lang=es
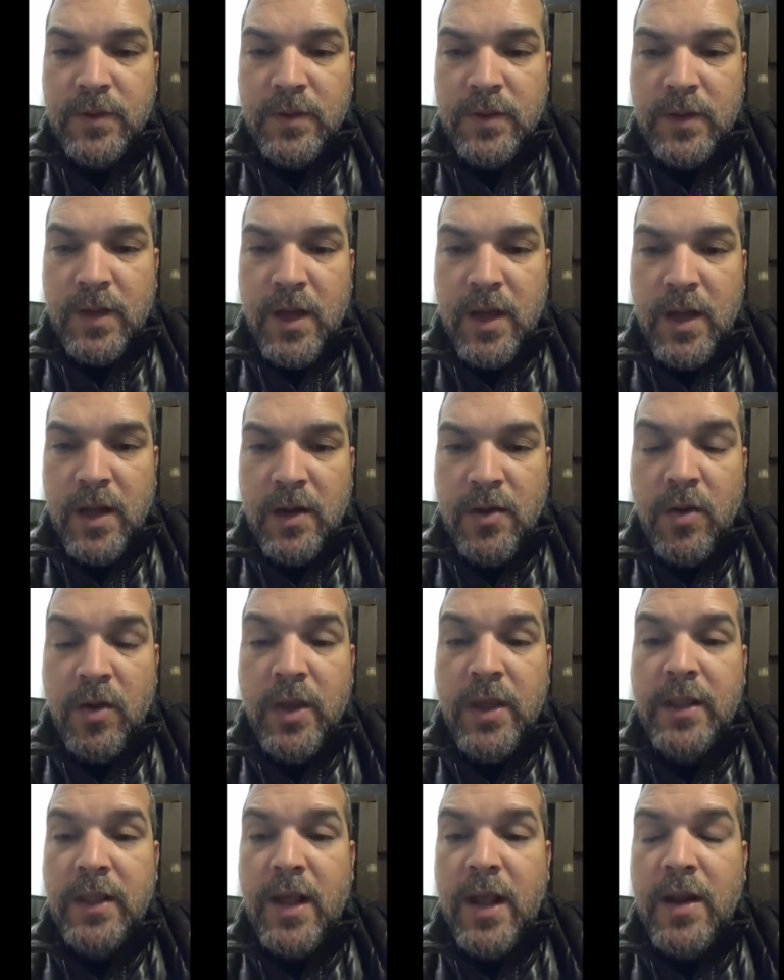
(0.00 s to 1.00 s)
a no
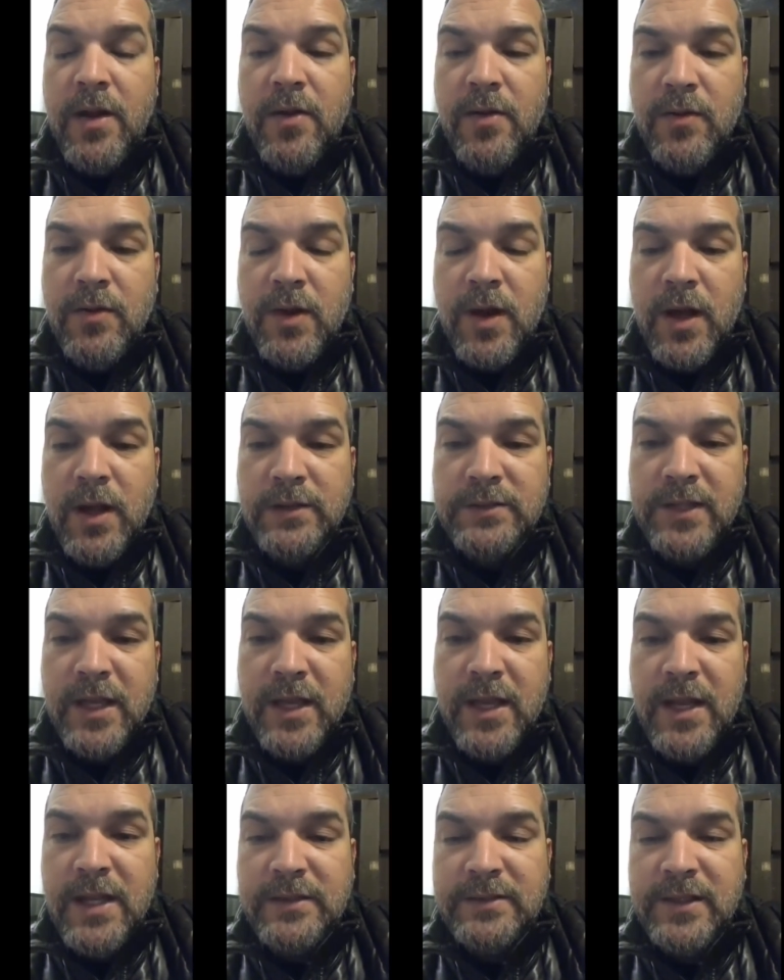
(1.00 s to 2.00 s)
quitarnos, a
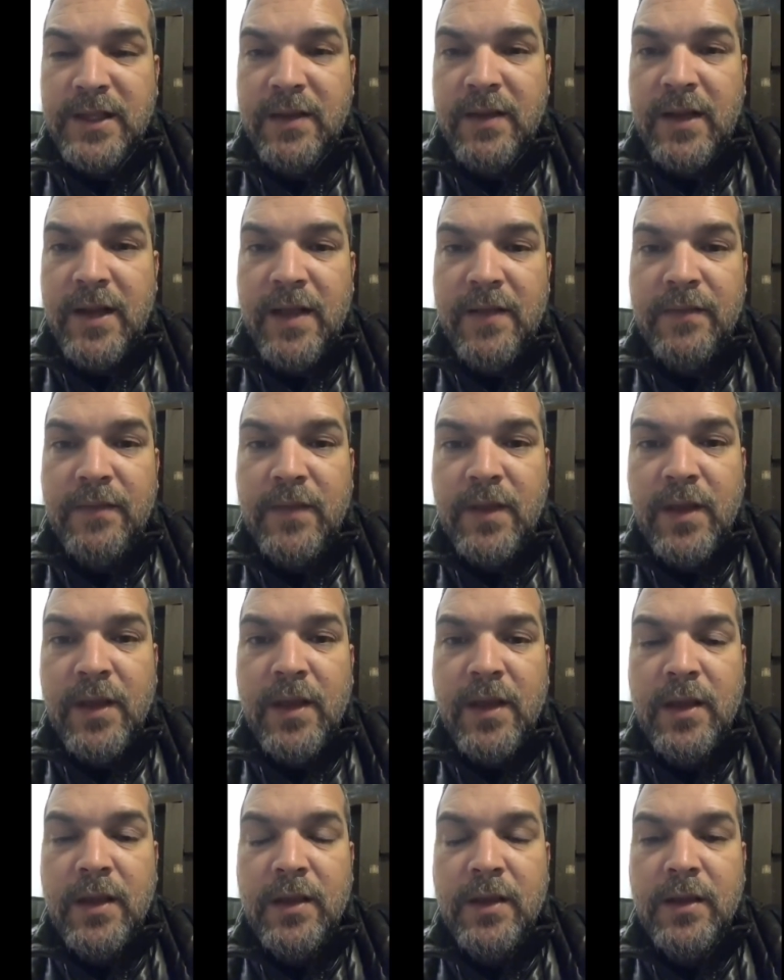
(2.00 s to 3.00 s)
seguir hacia adelante
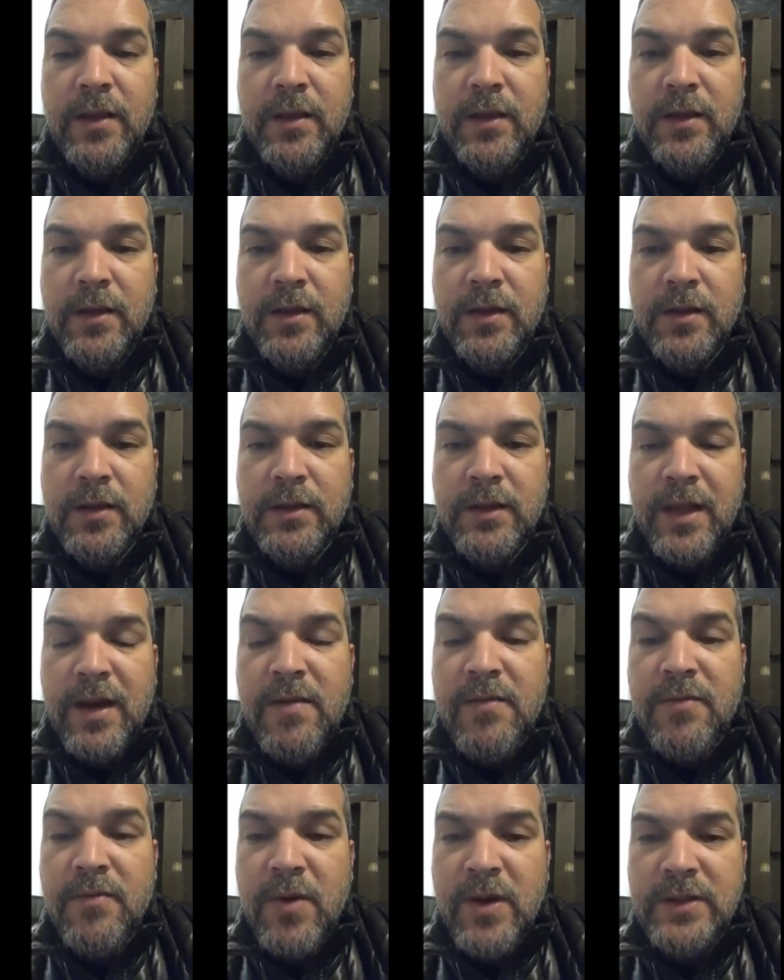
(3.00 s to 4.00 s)
y
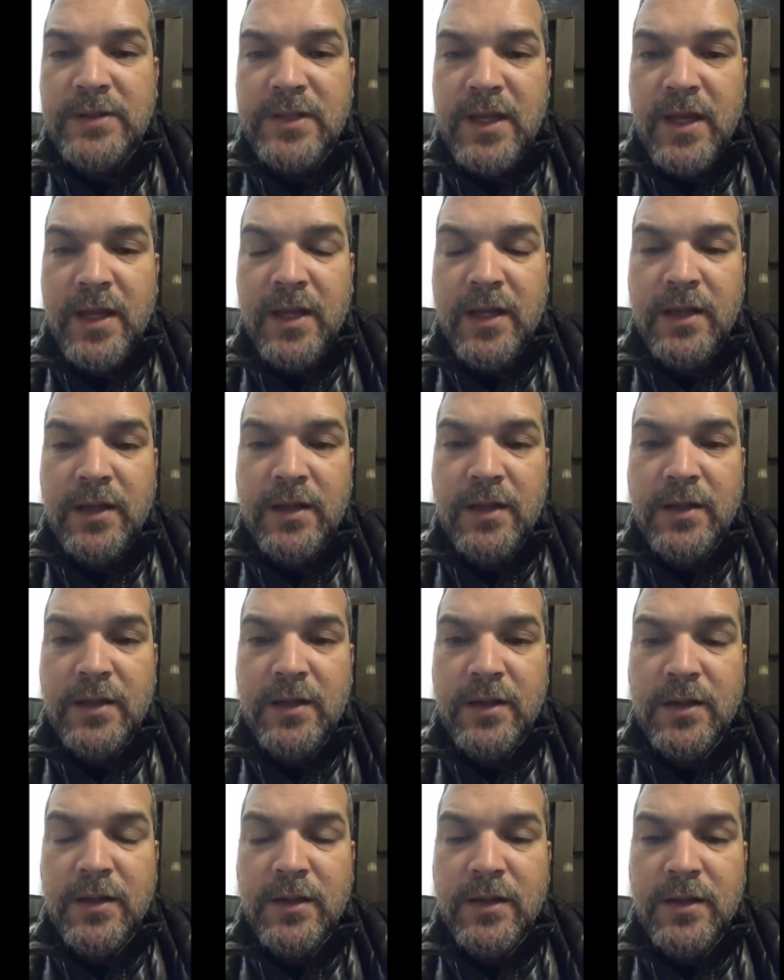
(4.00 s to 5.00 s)
tener fuerza en
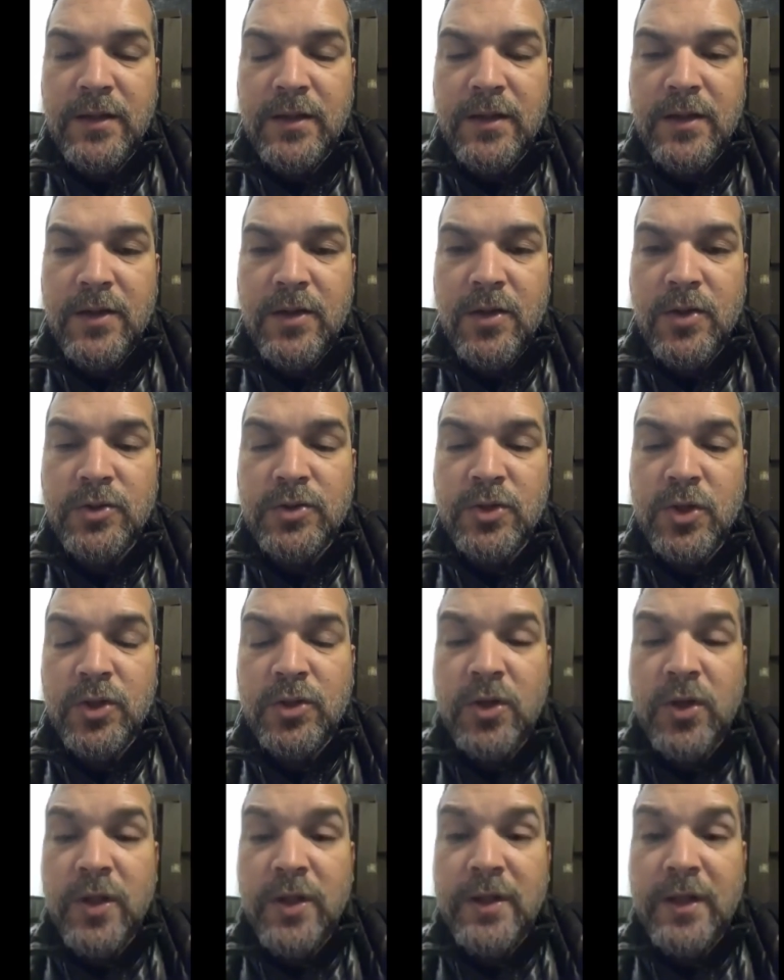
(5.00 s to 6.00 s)

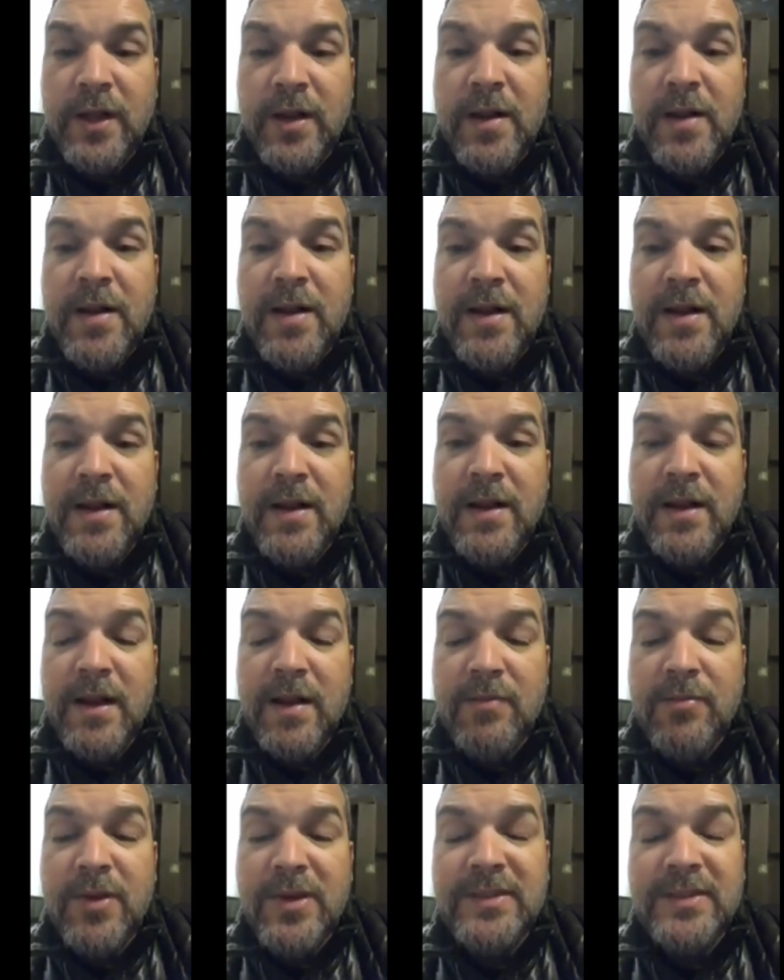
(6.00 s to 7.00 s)
nosotros y tener la
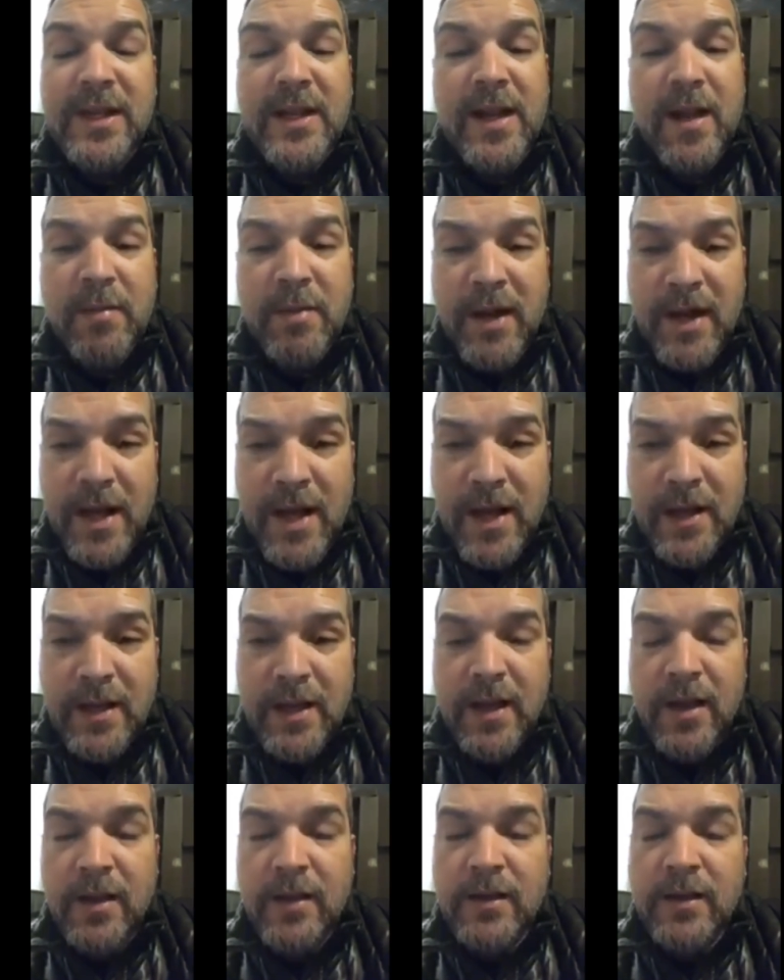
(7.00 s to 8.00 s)
fuerza en la plegaria,